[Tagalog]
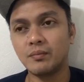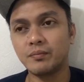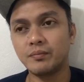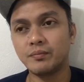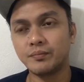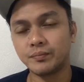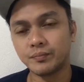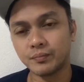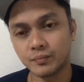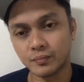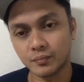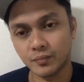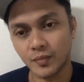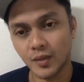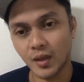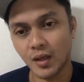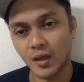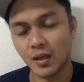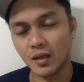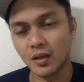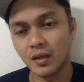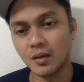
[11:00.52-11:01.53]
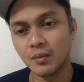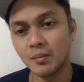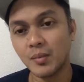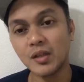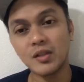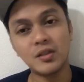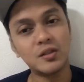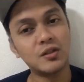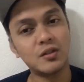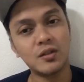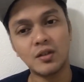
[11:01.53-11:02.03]
uh, talagang
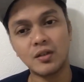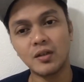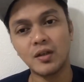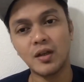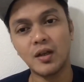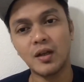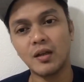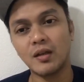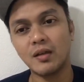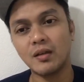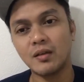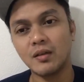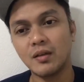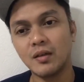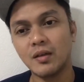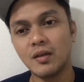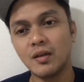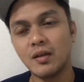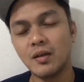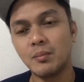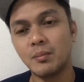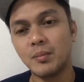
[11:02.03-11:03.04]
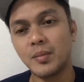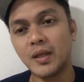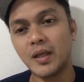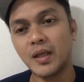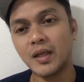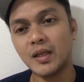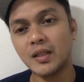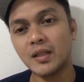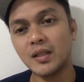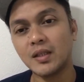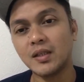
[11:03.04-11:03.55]
monster nga eh
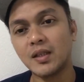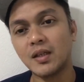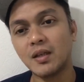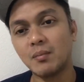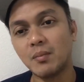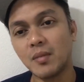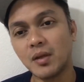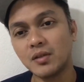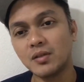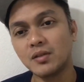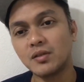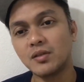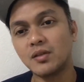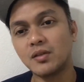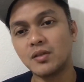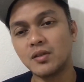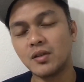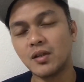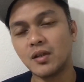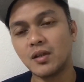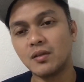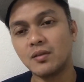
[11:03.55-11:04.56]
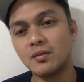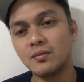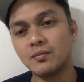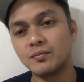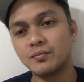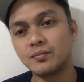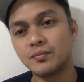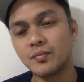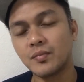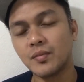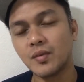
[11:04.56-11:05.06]
pinakita niya na monster siya
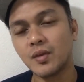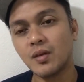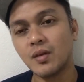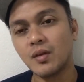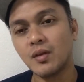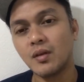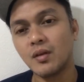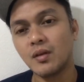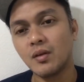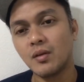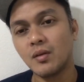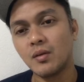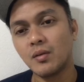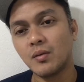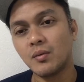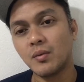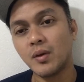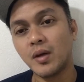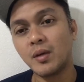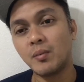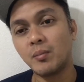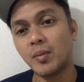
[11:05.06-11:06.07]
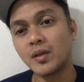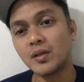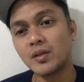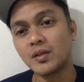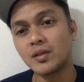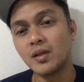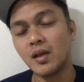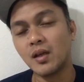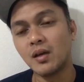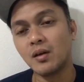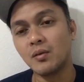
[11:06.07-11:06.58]
one
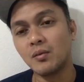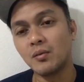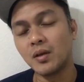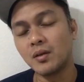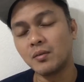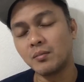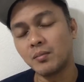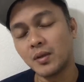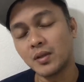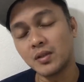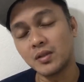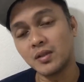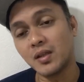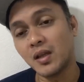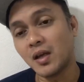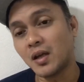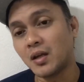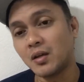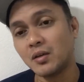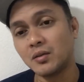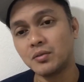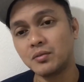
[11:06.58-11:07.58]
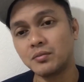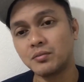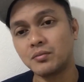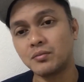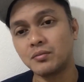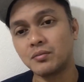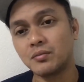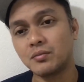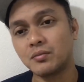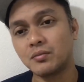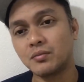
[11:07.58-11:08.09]
punch lang one punch knockout
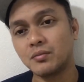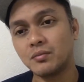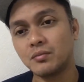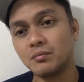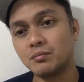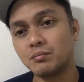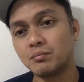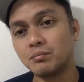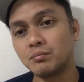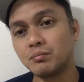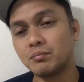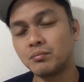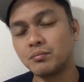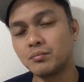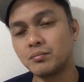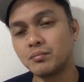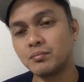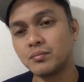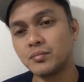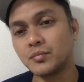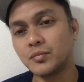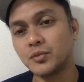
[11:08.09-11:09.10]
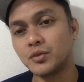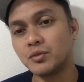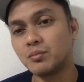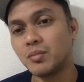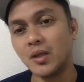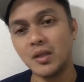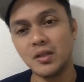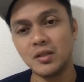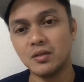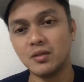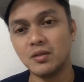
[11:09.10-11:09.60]

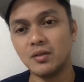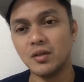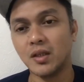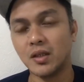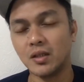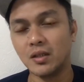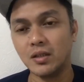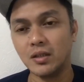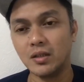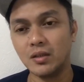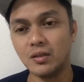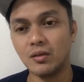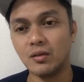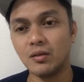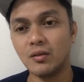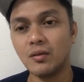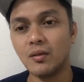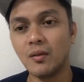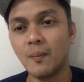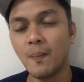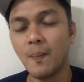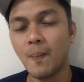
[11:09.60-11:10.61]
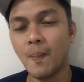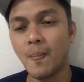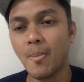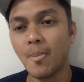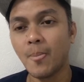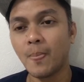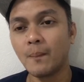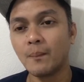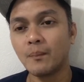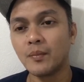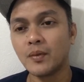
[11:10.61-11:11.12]
goodbye si Donaire dito
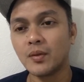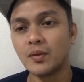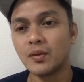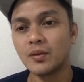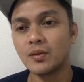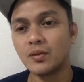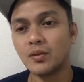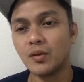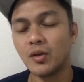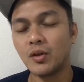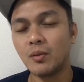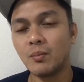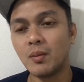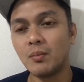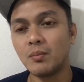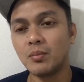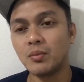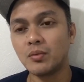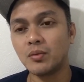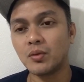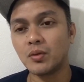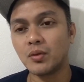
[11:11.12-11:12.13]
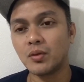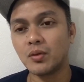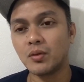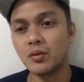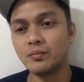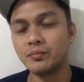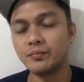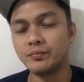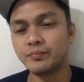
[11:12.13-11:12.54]
so ano bang punto ko